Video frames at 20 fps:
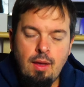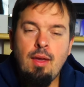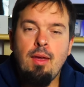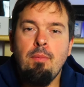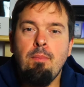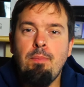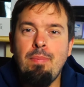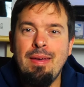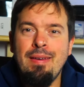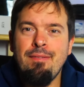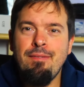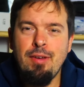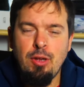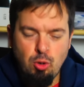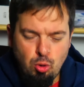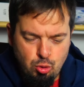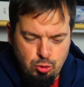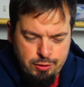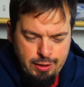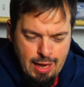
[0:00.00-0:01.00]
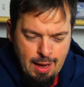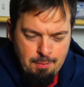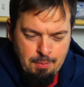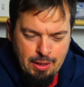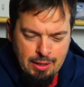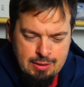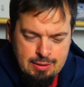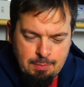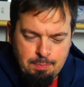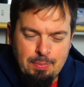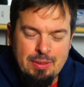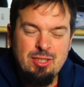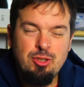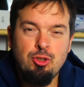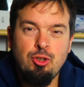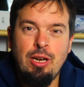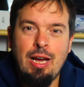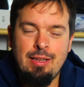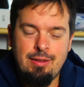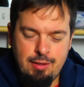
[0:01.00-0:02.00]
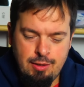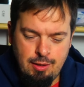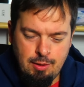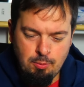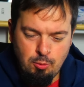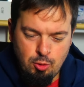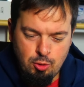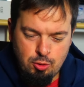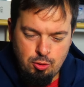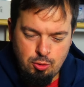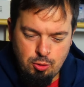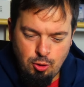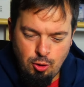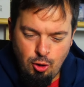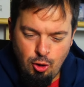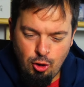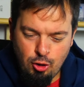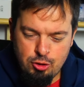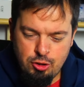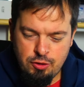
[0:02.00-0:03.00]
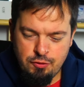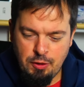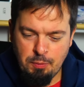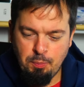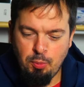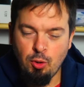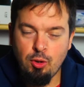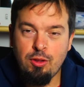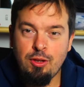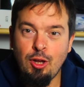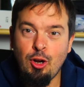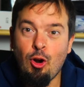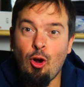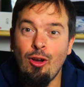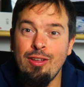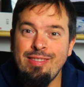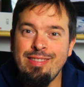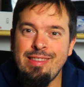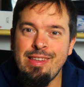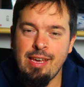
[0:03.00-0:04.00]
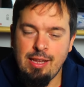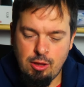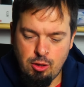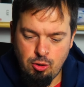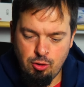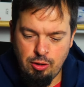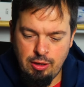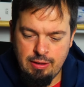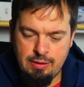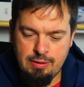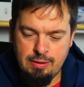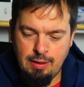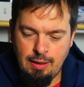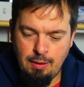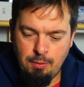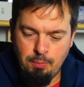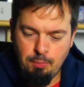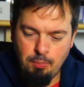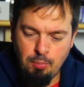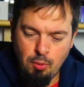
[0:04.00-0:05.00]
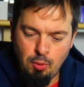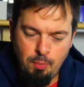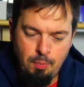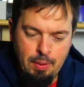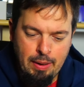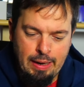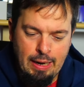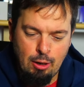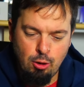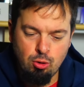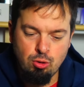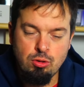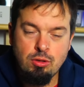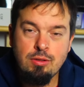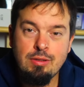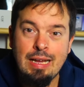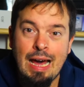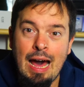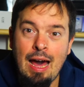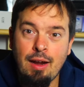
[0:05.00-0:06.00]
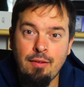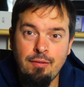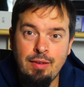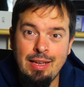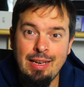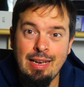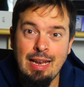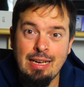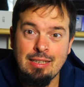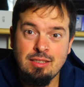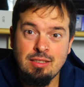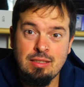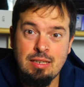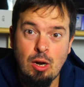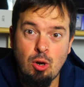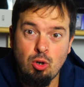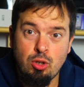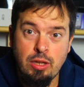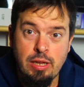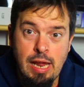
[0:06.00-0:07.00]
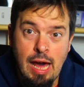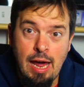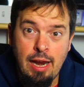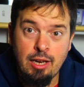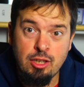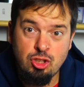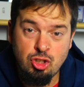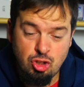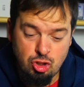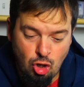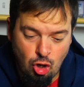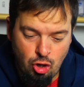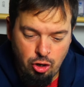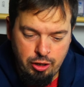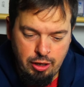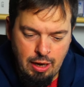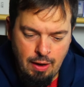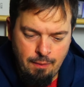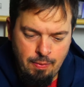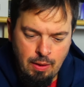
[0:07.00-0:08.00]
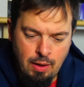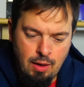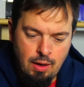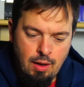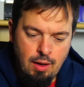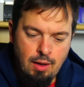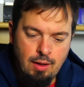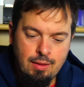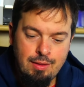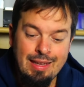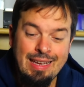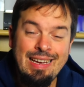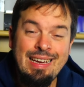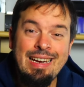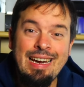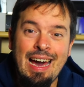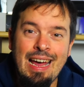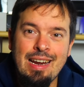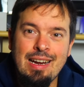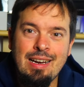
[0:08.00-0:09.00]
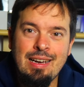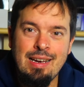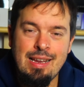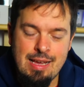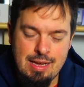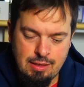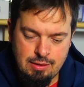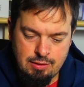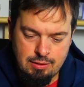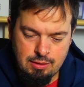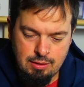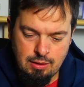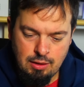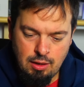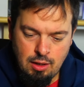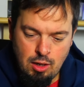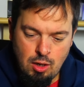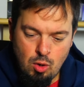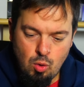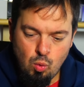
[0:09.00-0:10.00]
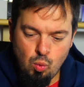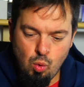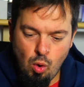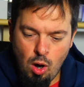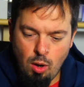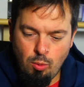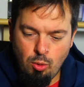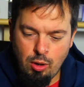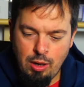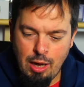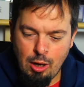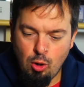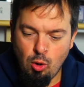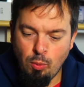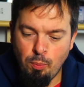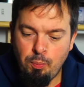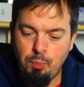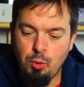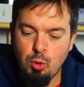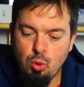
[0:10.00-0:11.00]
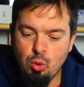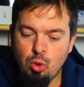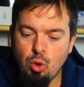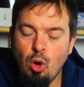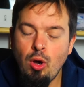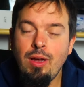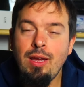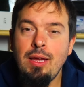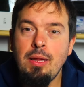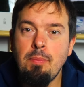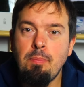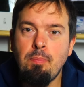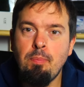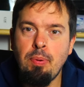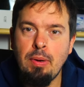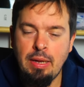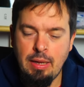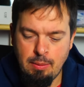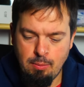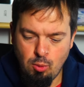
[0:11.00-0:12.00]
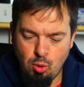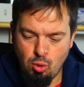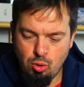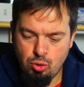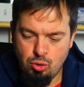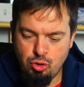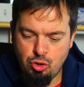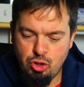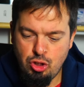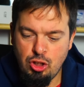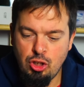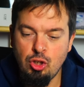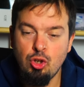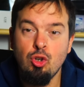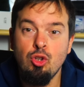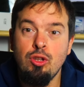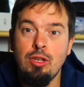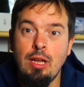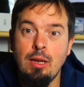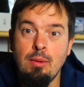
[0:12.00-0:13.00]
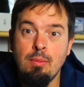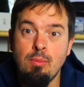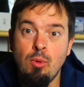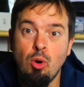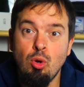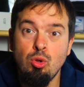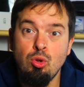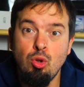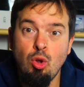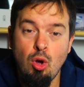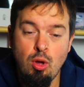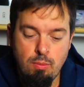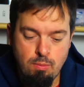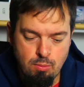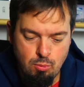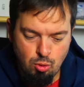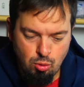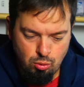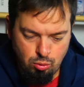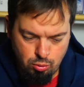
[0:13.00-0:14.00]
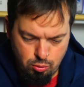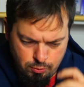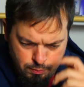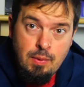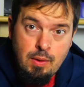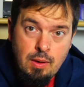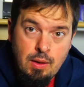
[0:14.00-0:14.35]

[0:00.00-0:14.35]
E benvenuti amici appassionati di moto, oggi vi porterò indietro nel tempo per raccontarvi la straordinaria storia di Carl Clancy, l'uomo che ha compiuto il primo giro del mondo in moto.